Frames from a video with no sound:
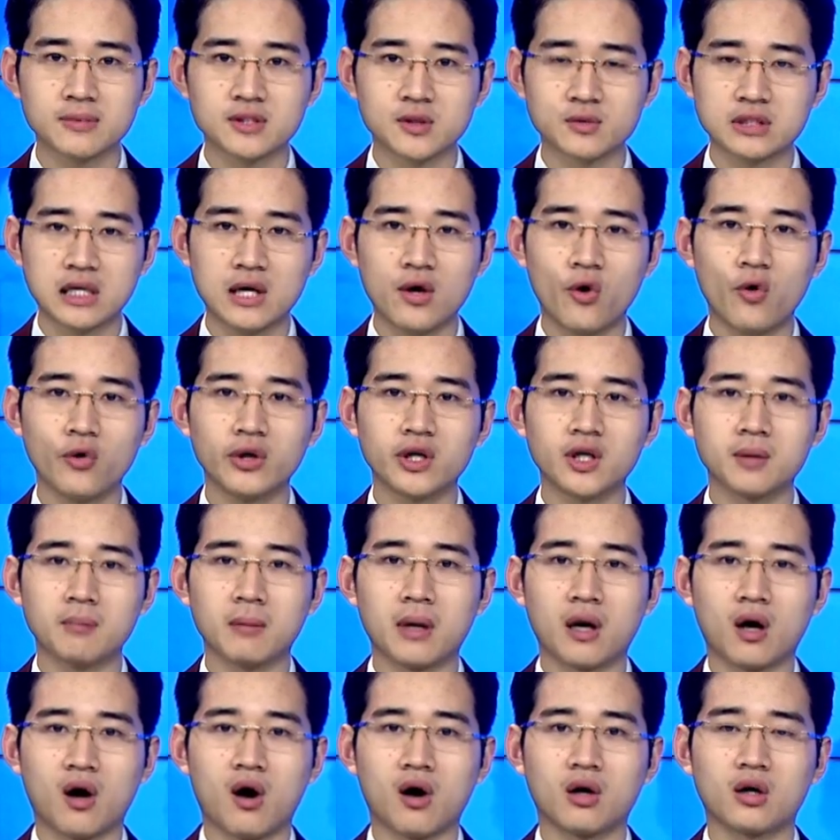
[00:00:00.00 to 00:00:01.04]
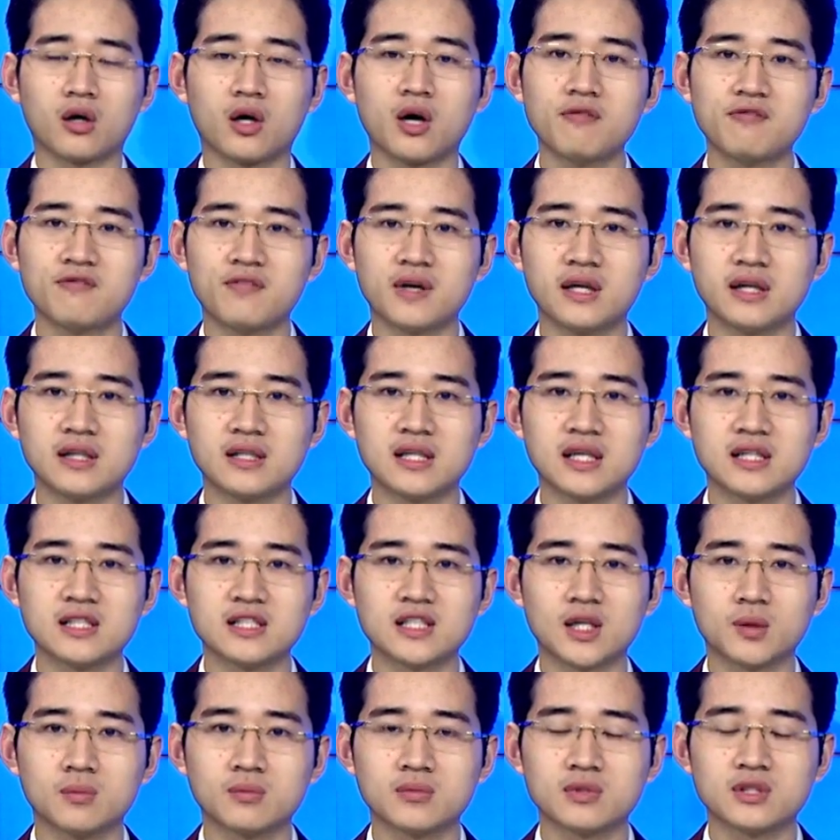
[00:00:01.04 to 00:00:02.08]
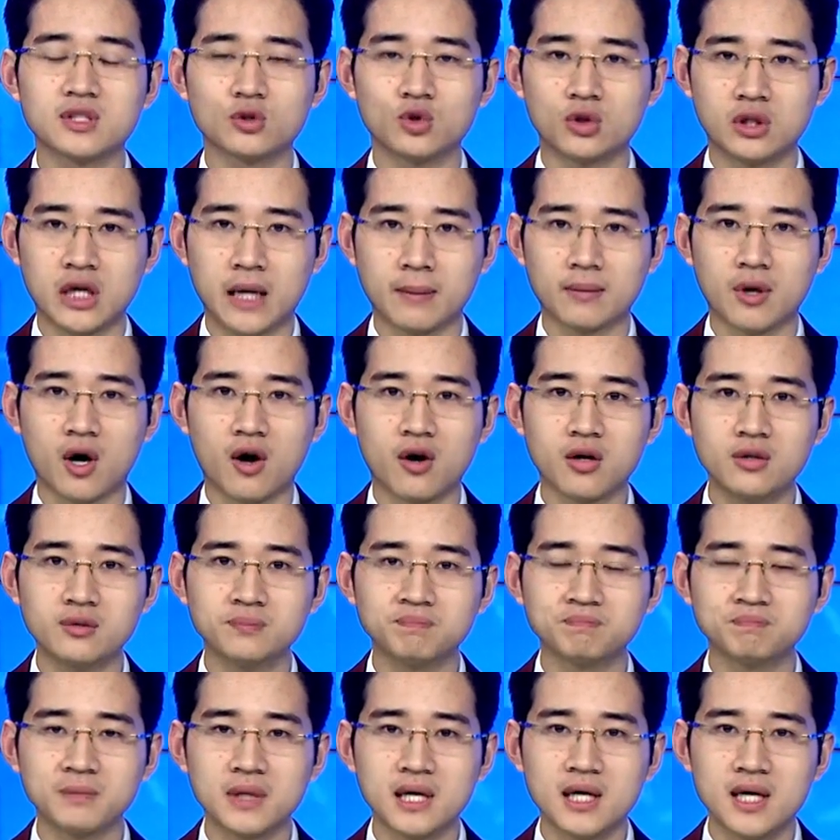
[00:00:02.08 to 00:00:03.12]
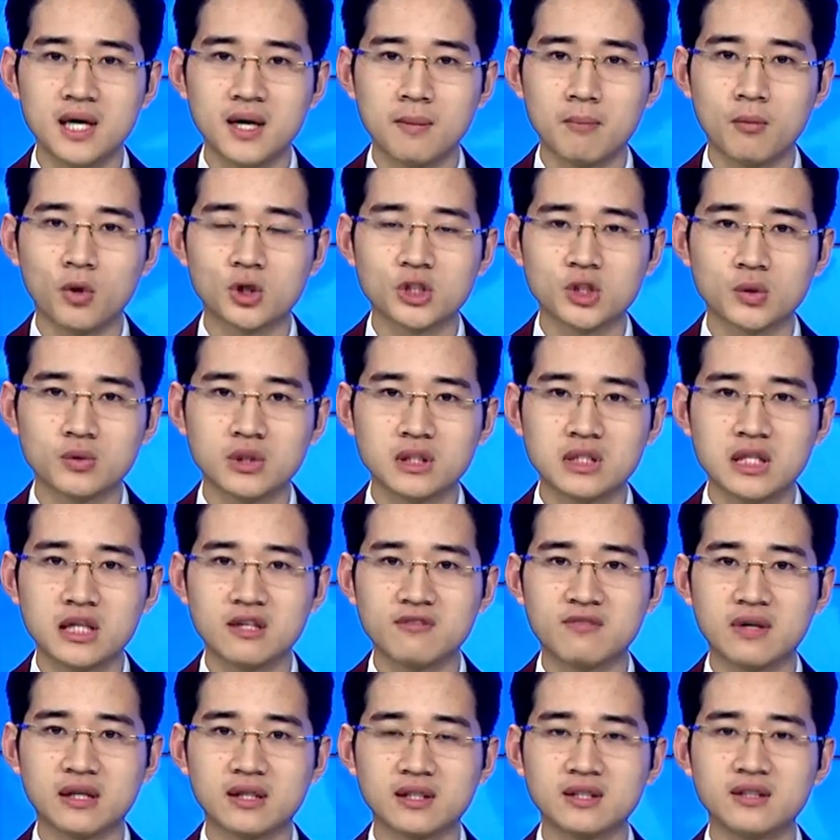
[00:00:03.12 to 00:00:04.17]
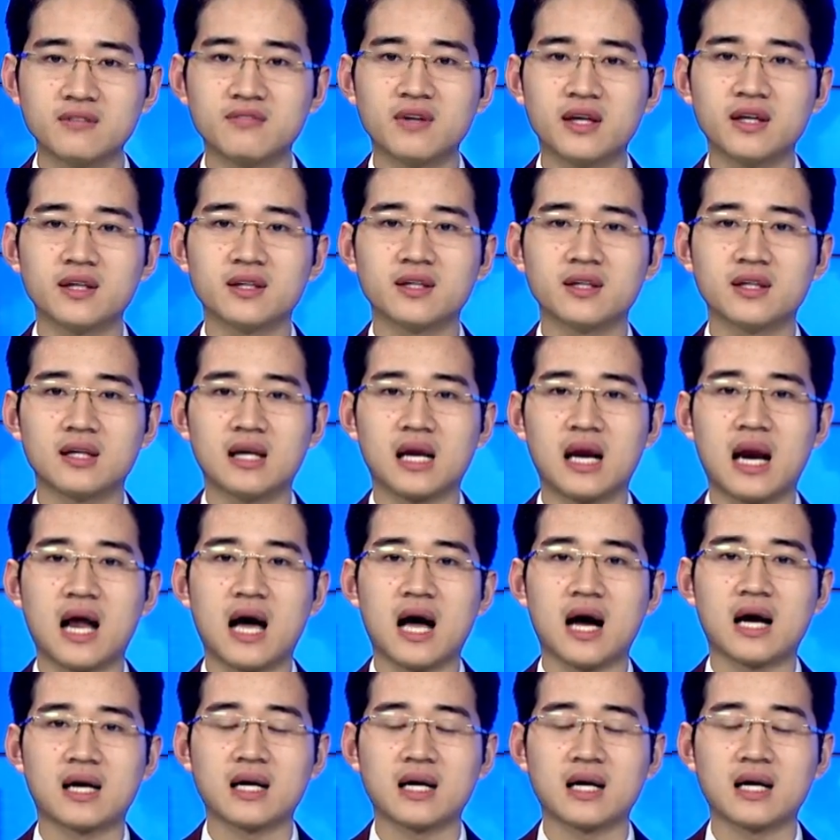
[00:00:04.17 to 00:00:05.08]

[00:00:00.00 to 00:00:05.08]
trong xã hội mà còn góp phần nhân rộng sự tốt đẹp đó. Một trong những nhân vật như vậy là